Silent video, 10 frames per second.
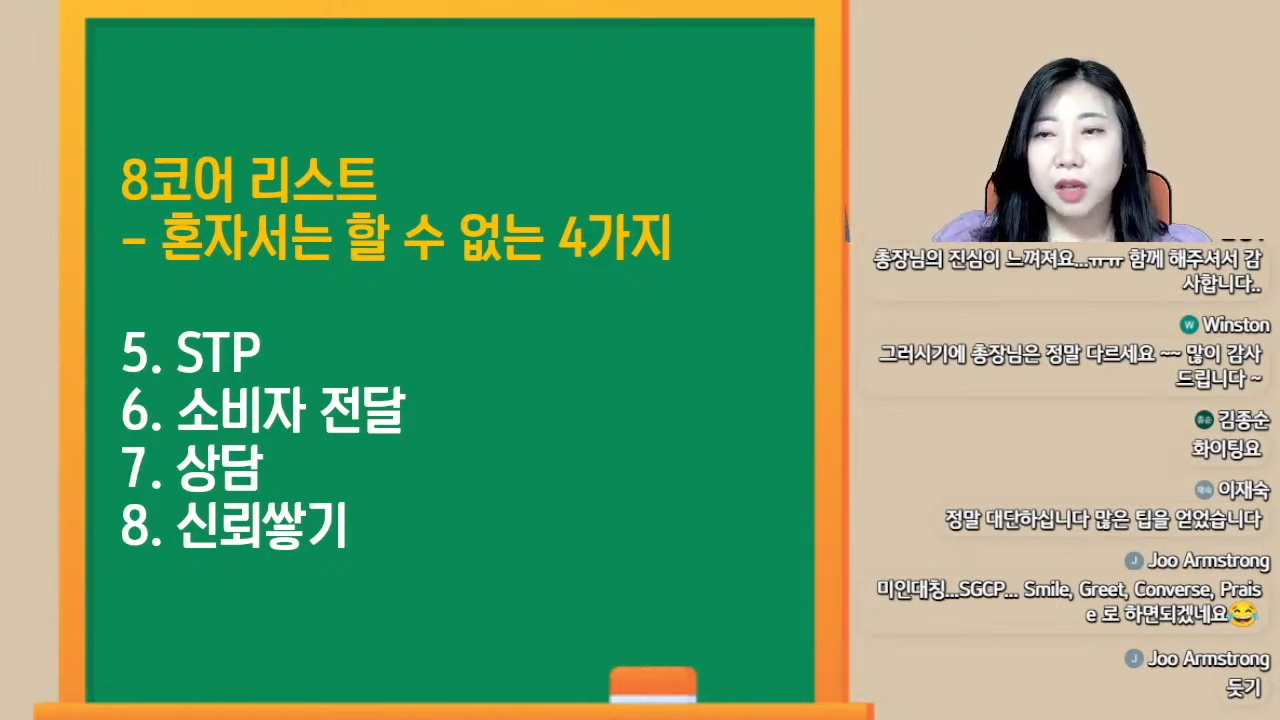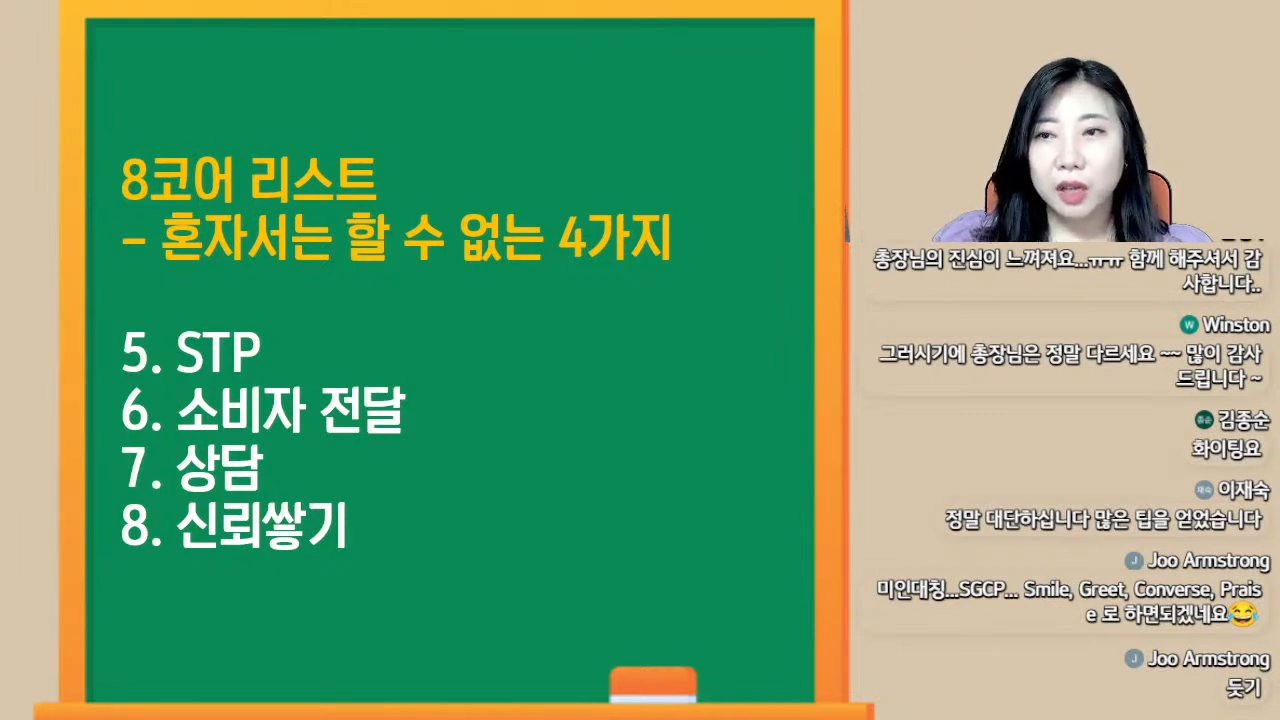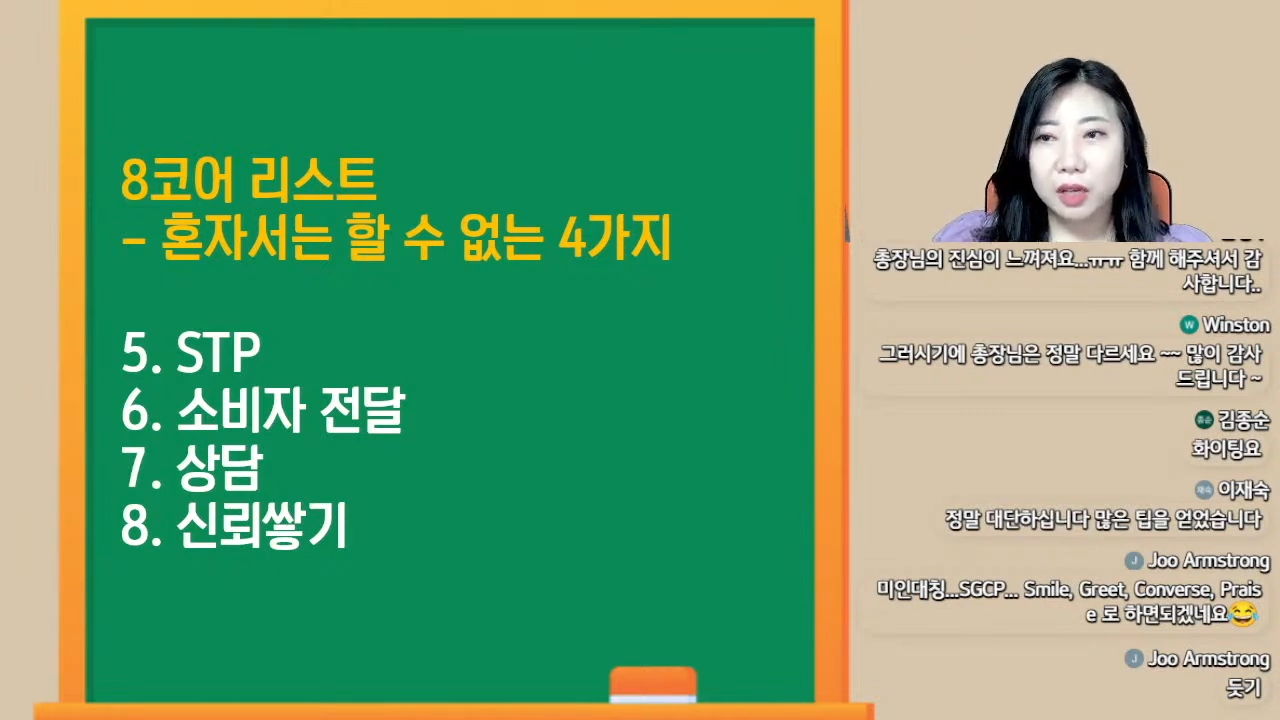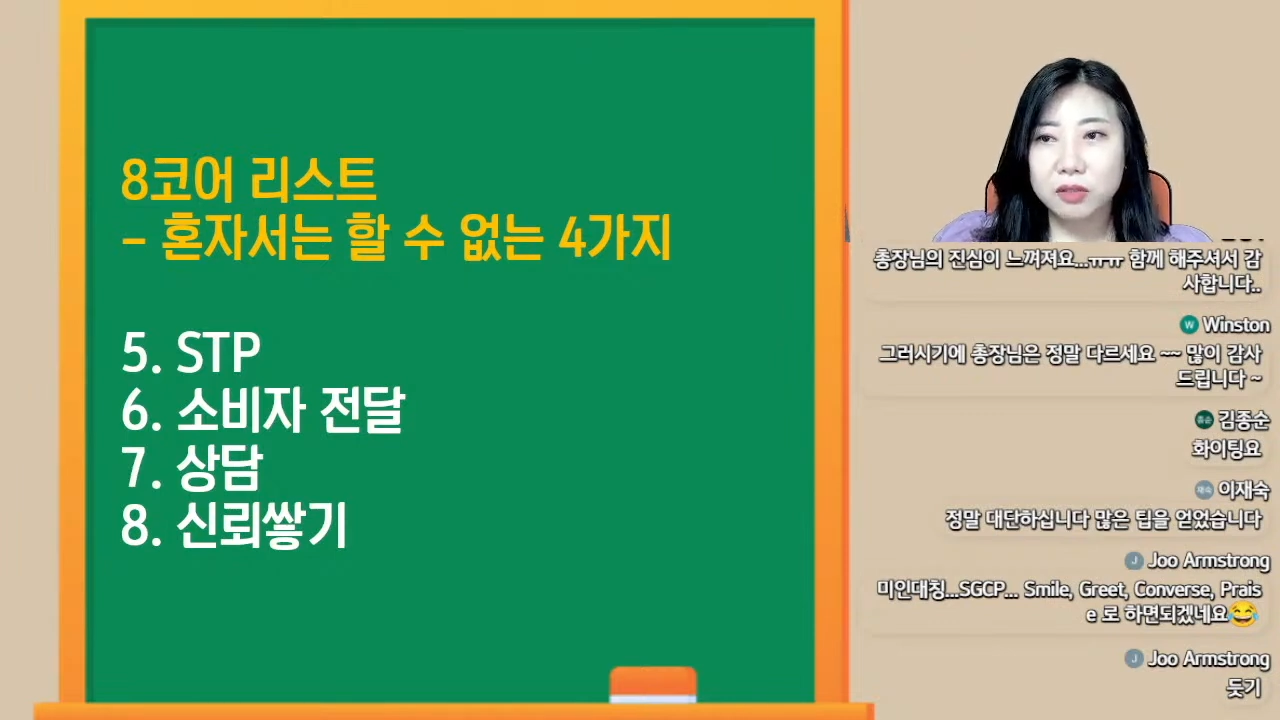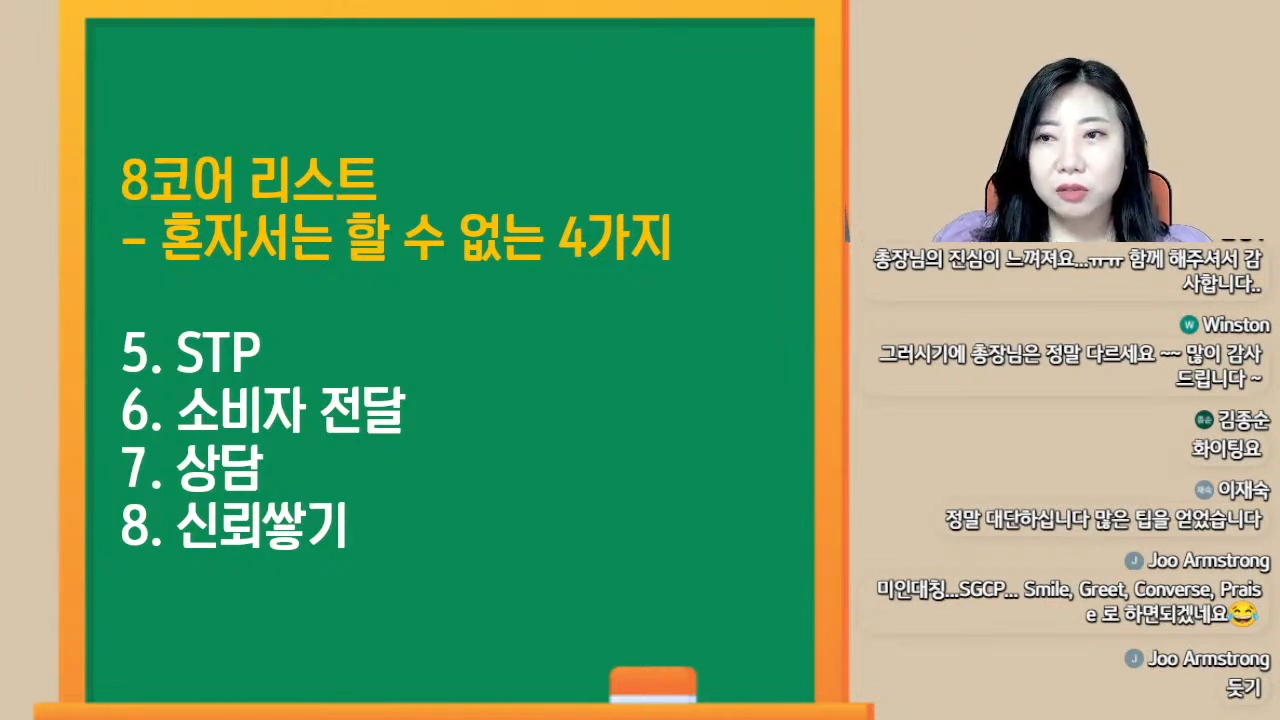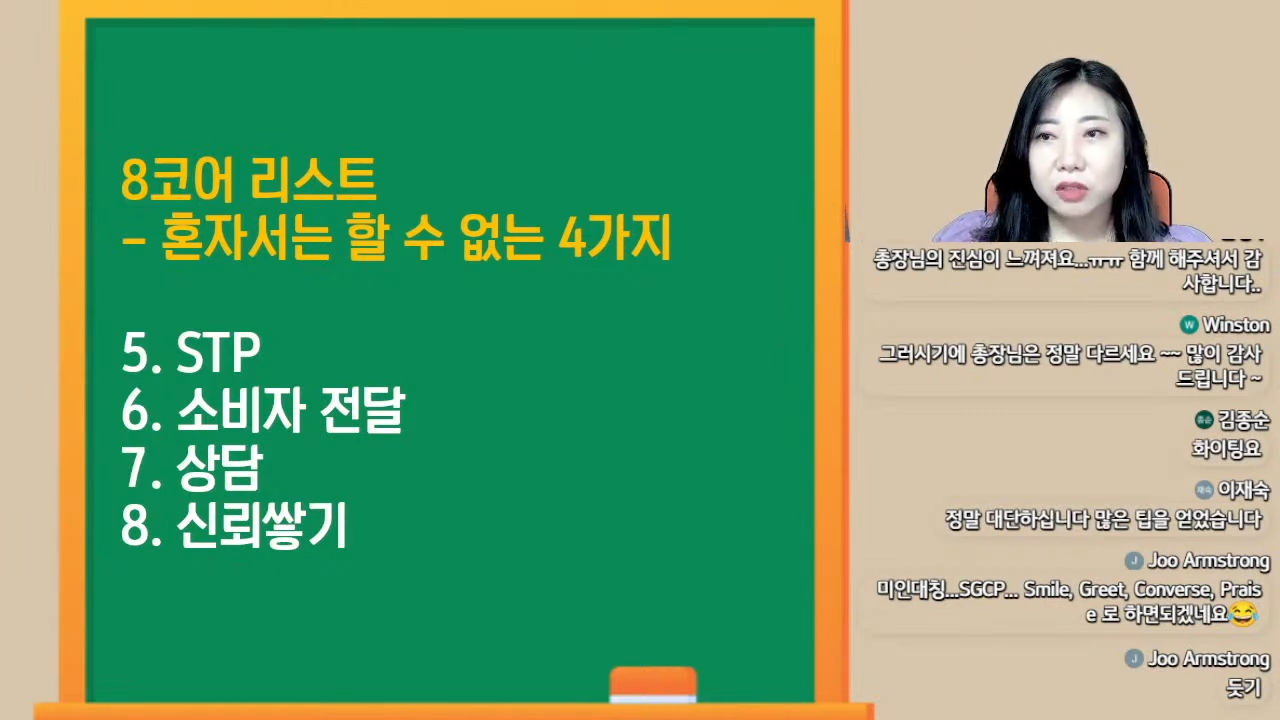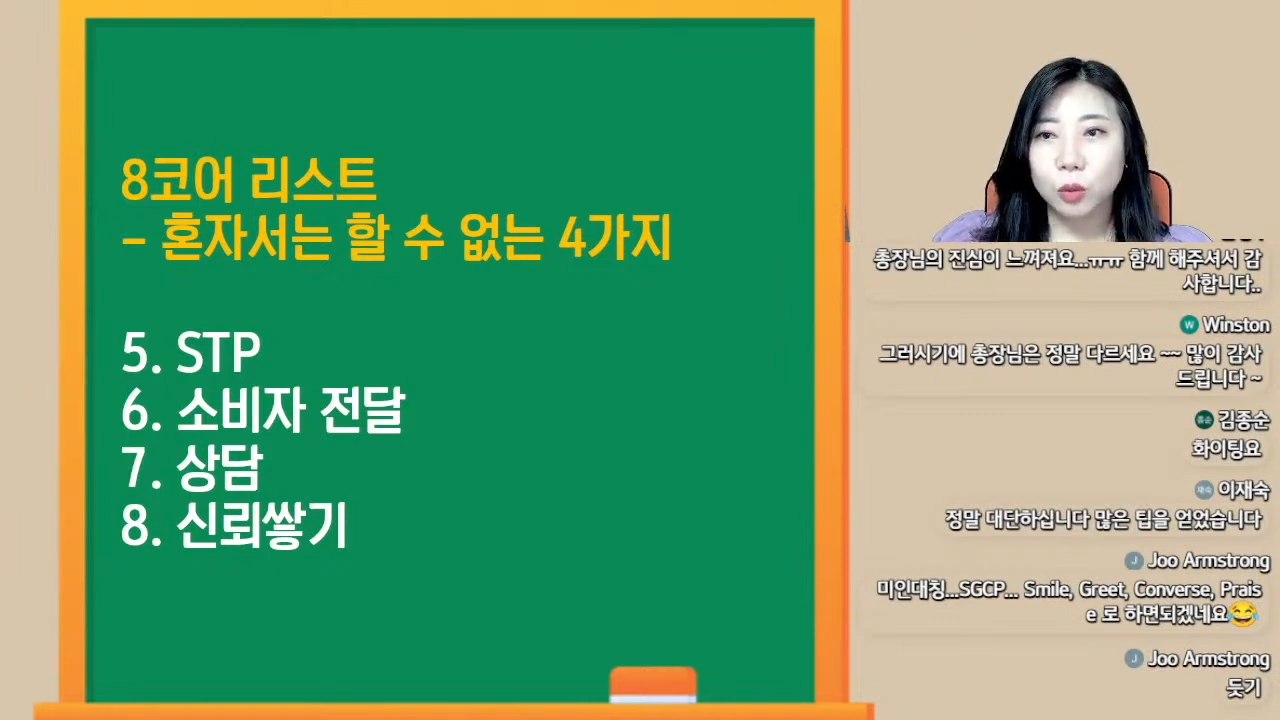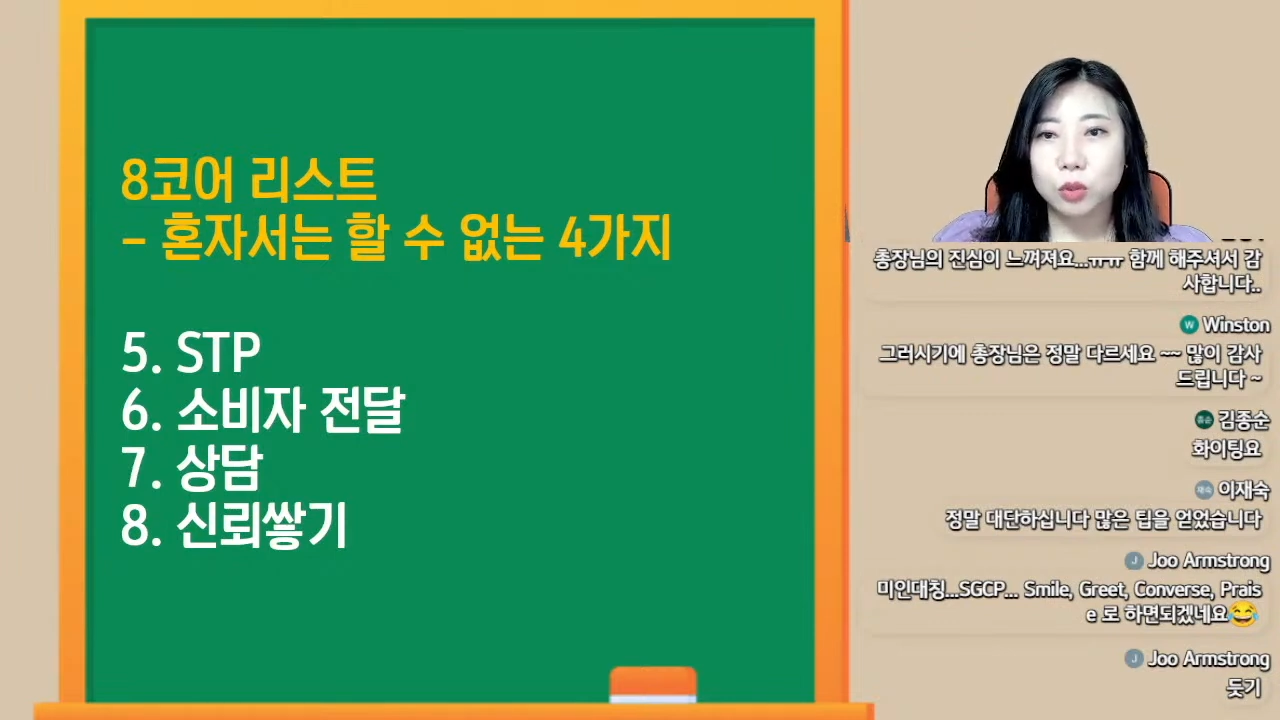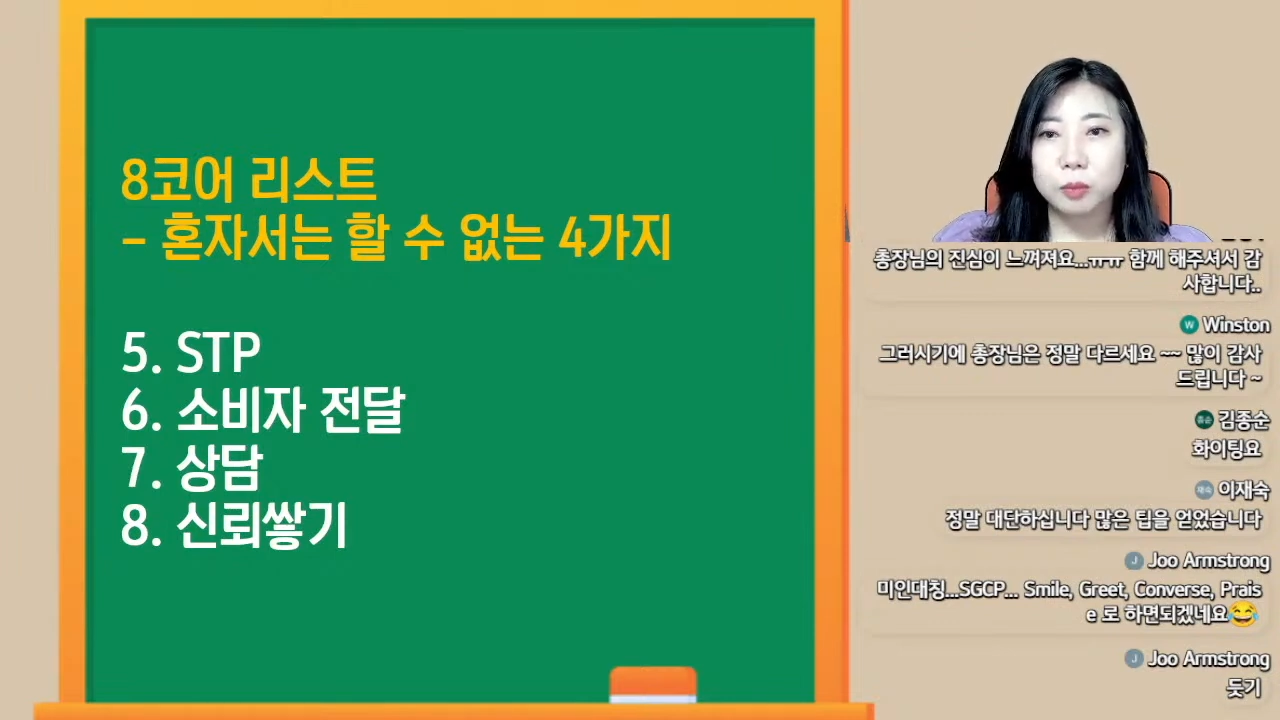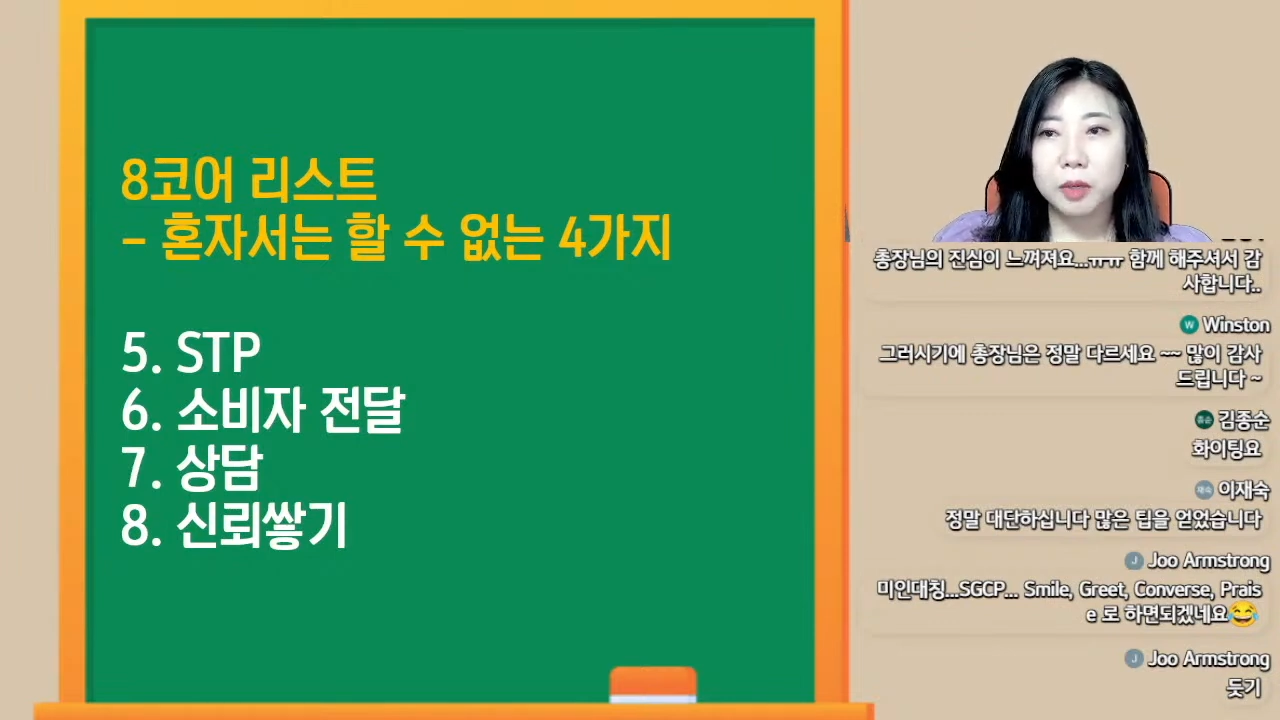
에이전트나 오토